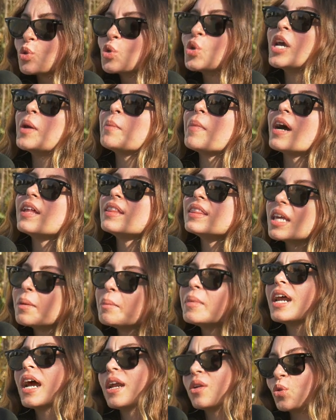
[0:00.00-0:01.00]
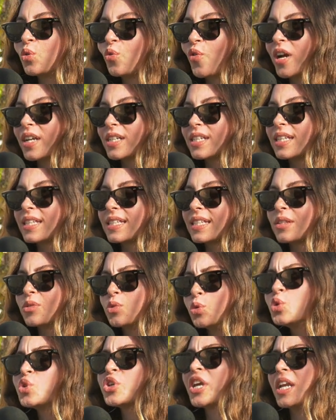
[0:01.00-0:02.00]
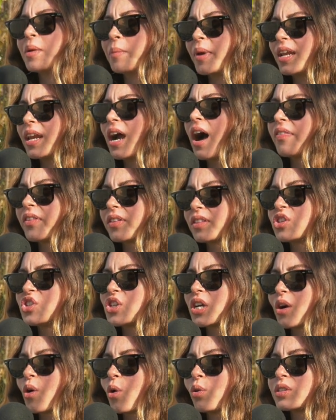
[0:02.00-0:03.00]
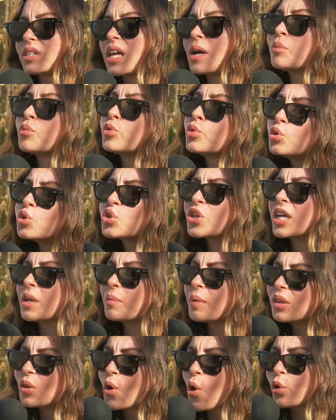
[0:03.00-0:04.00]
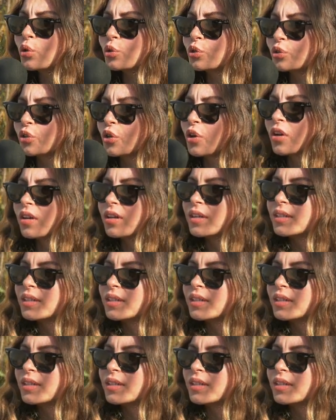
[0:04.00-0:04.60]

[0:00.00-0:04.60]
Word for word: Süleyman Demirel Üniversitesi'ni üç kelimeyle anlatacak olsam bu üç kelime ne olurdu?